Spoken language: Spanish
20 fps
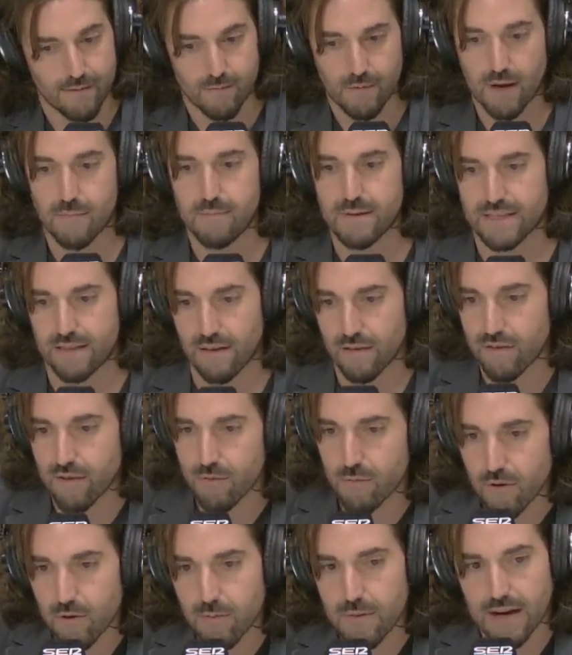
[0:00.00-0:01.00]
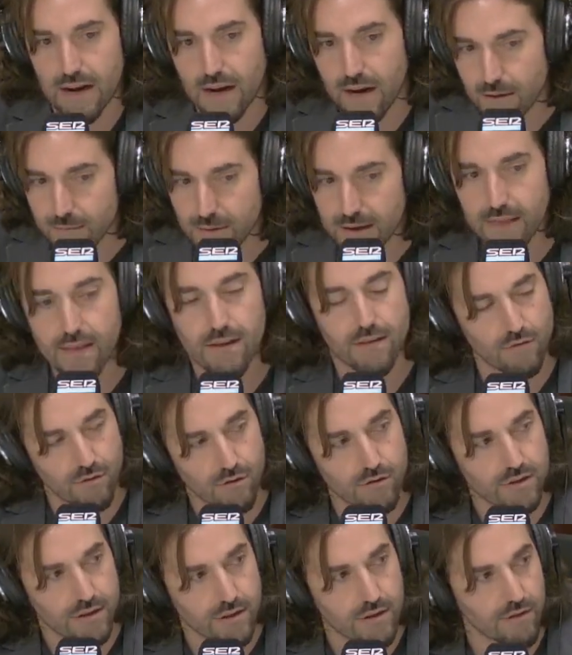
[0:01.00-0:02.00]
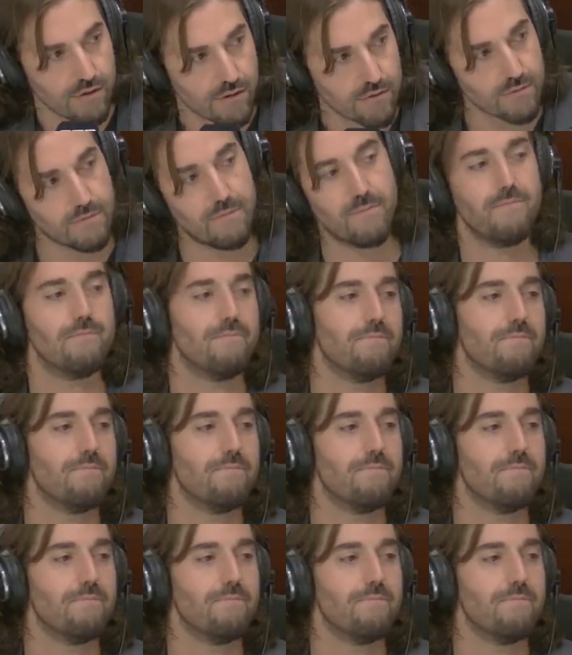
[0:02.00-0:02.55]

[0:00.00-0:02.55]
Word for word: Eh, me apetece volver a la vida en todos los sentidos.